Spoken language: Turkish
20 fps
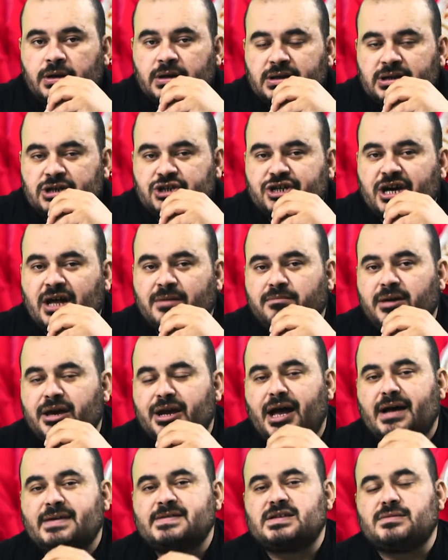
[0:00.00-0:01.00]
nişan
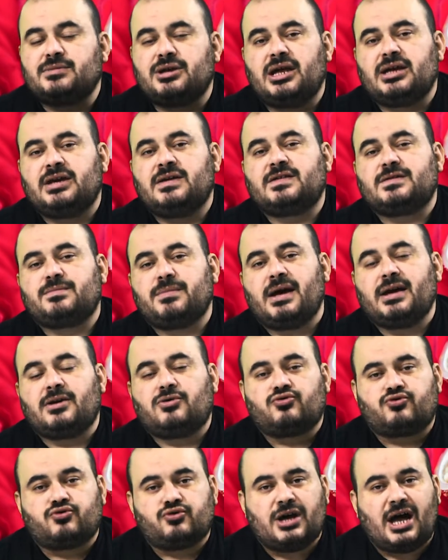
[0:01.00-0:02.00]
merasimine
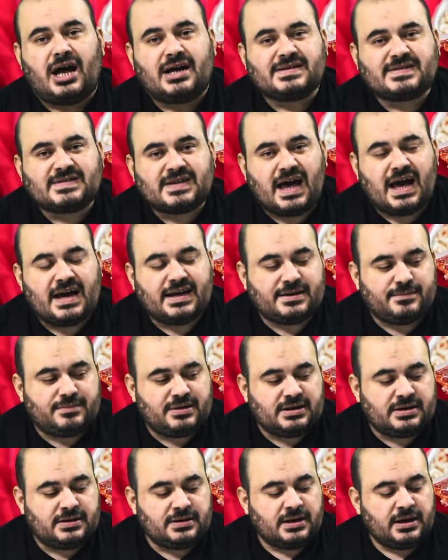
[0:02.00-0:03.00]
gitmek rüya
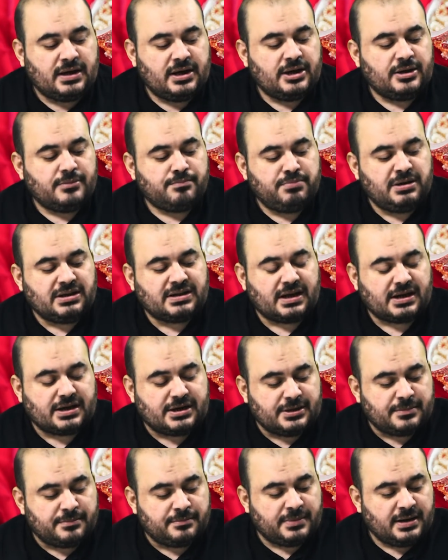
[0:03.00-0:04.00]
sahibinin bir
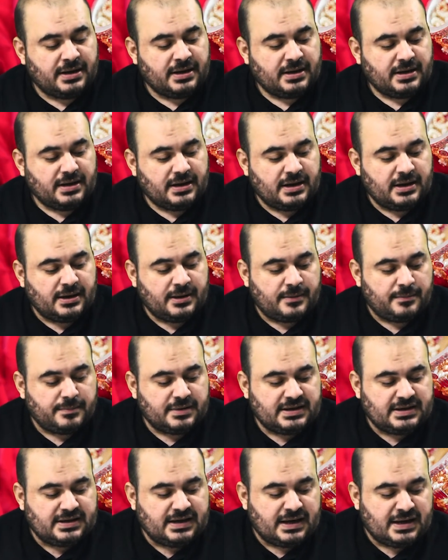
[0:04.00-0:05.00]
takım e,
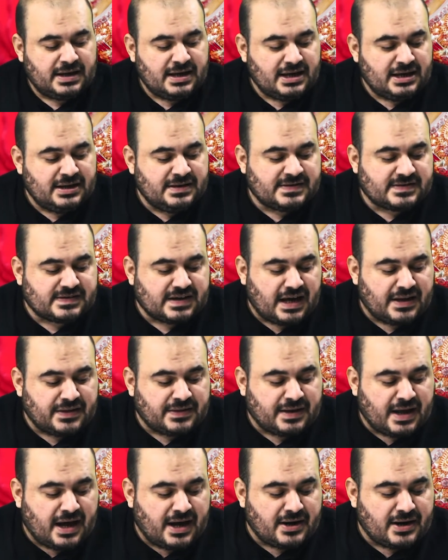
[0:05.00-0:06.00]
yeni
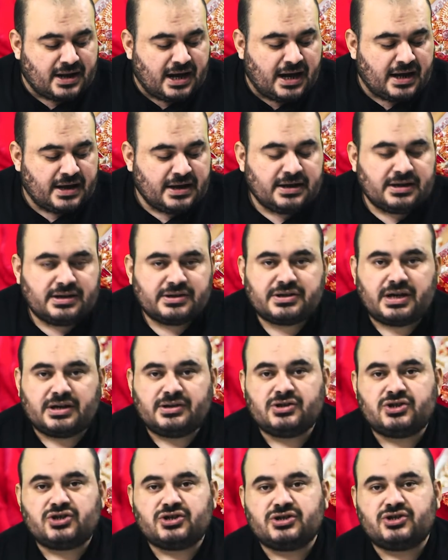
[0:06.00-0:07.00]
insanlarla
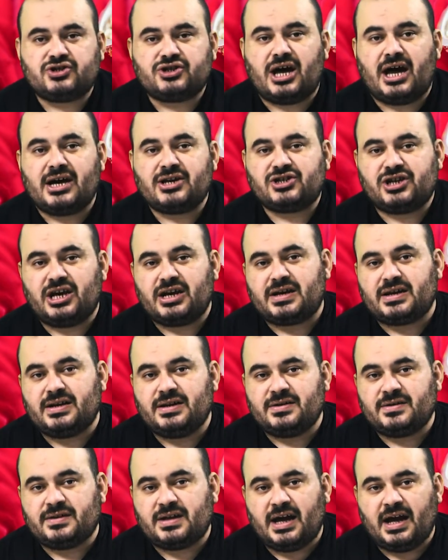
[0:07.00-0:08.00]
tanışacağı
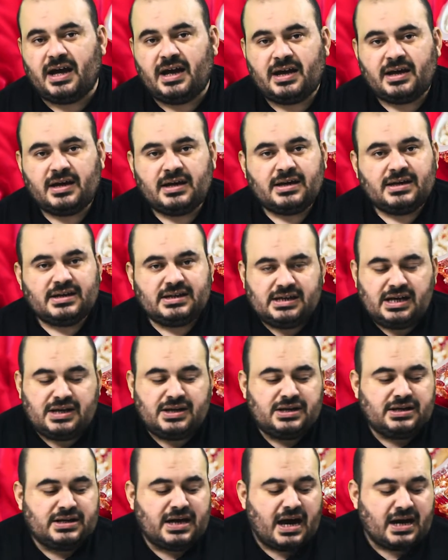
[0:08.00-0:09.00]
şeklinde,
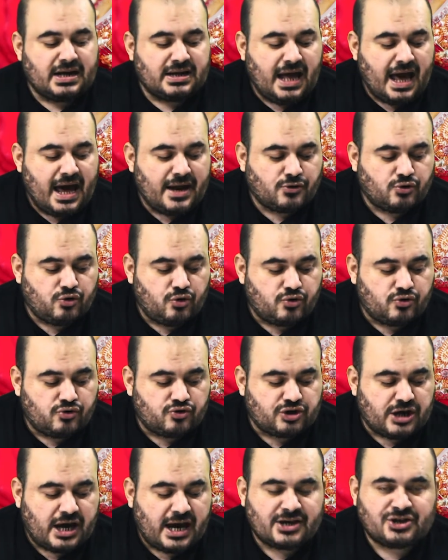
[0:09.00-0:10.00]
yeni yerler
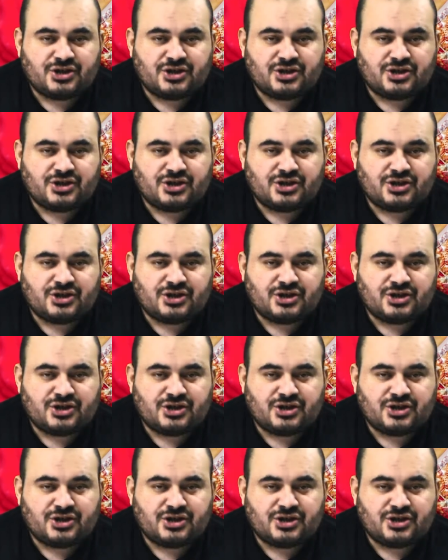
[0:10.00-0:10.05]
göreceği